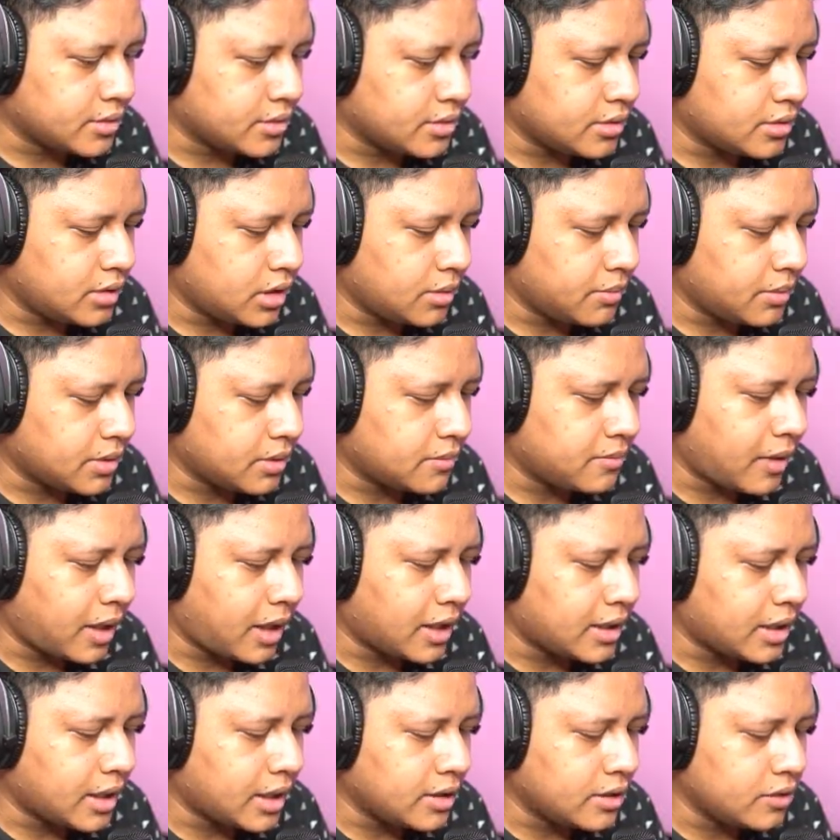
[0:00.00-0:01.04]
dapat
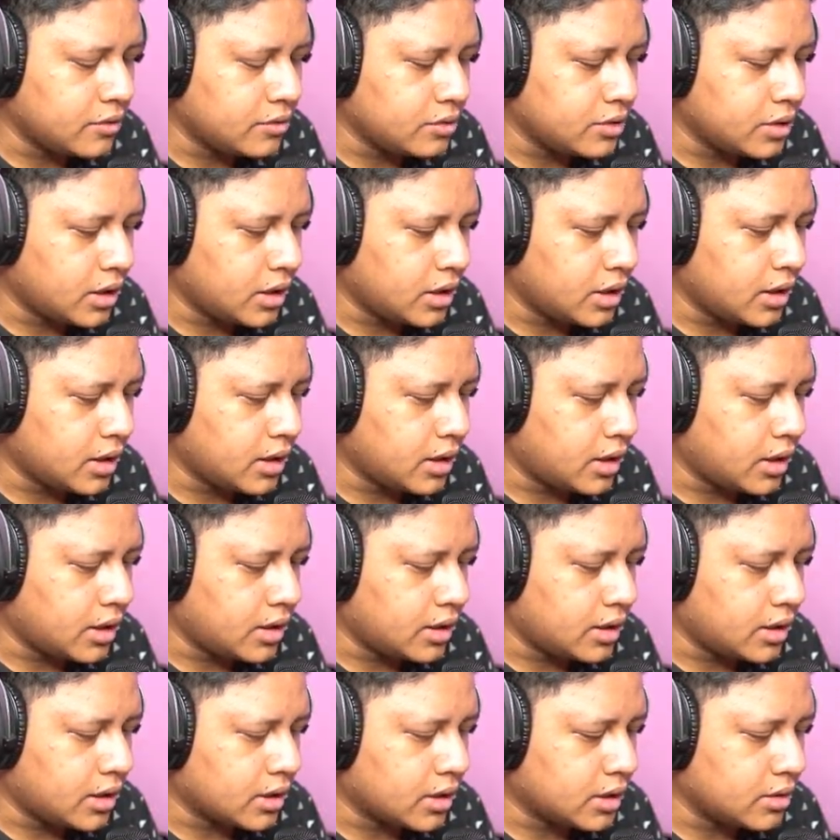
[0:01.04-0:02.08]
panah juga
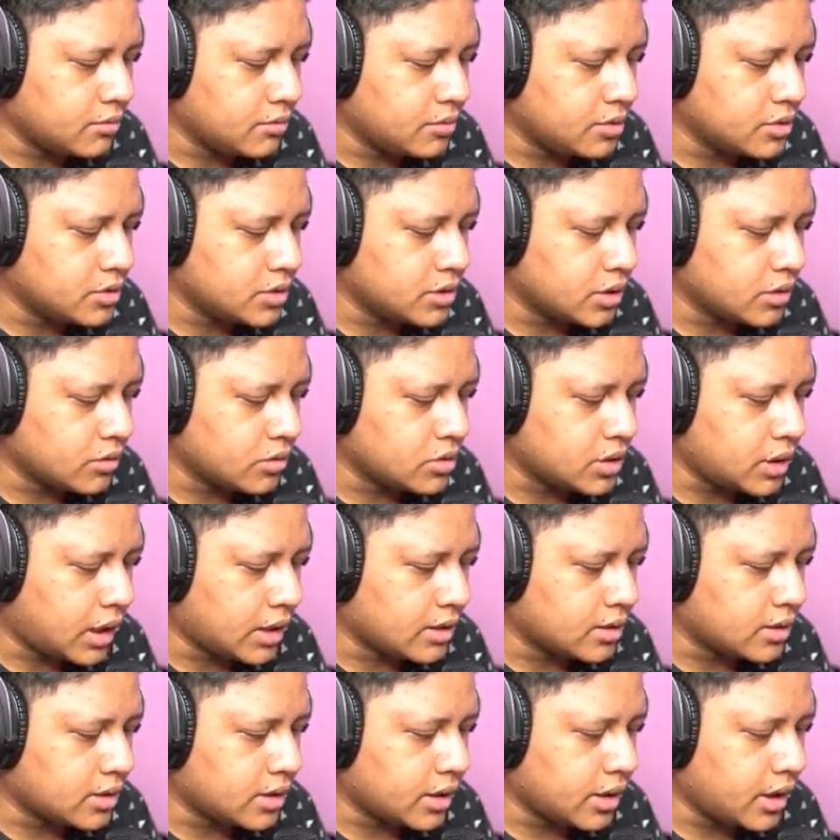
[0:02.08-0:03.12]
ada CDZ, eh,
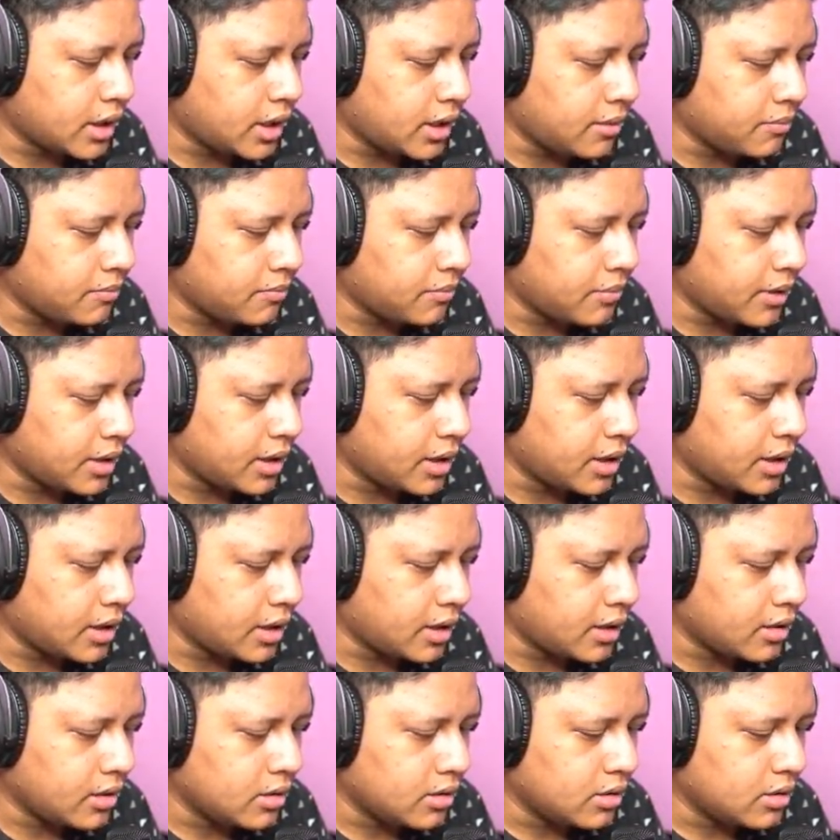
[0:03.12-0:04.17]
santai
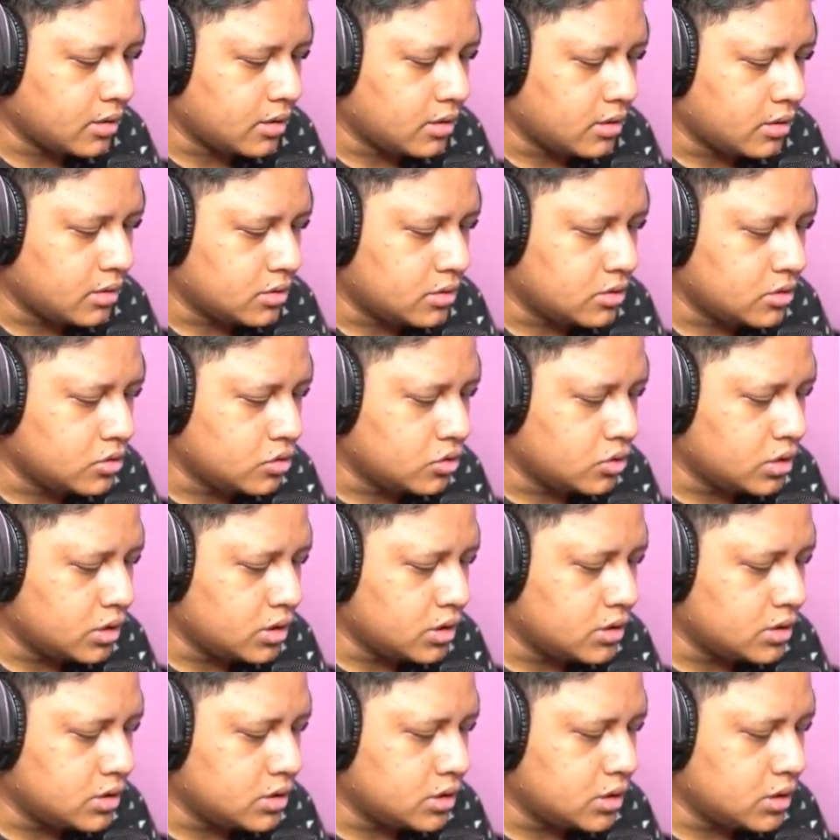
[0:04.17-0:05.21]
ngapa Joni
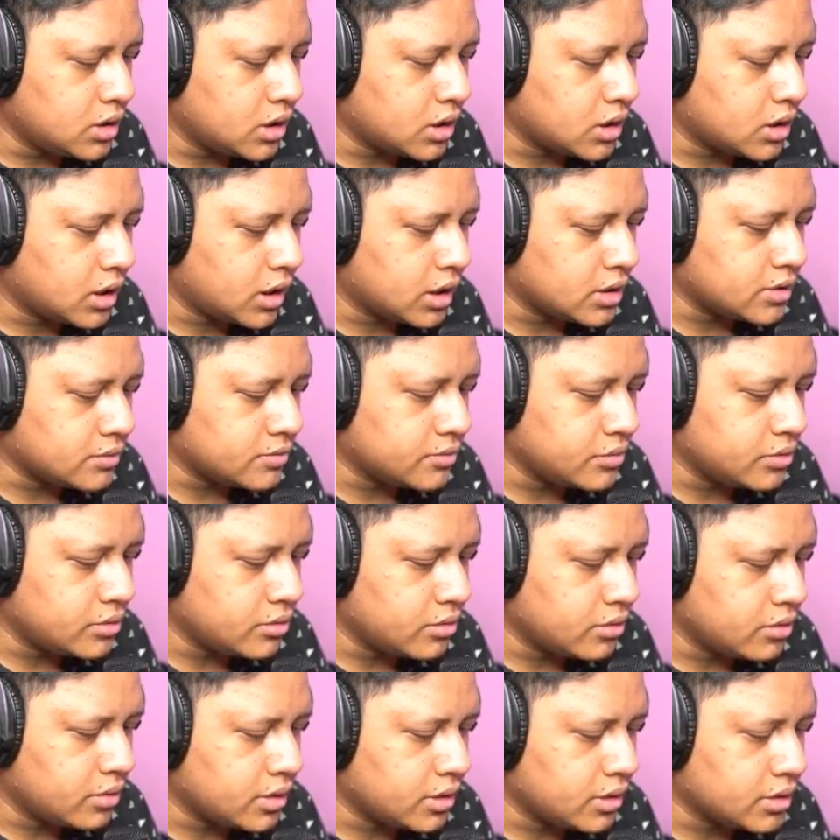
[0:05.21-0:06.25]
di sini ngegas
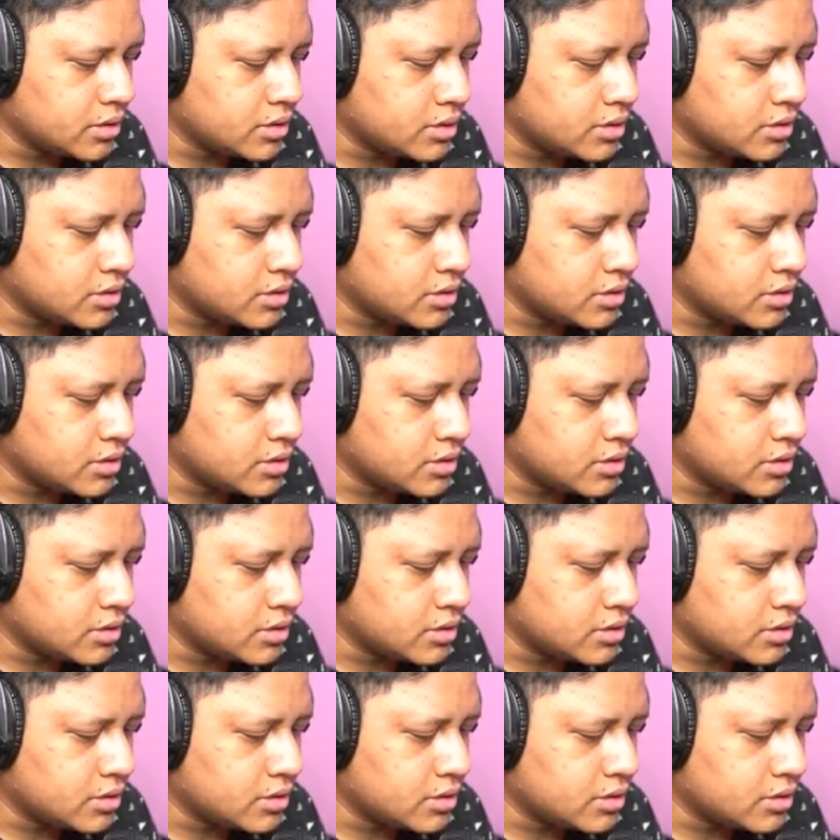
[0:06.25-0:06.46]
mulu guys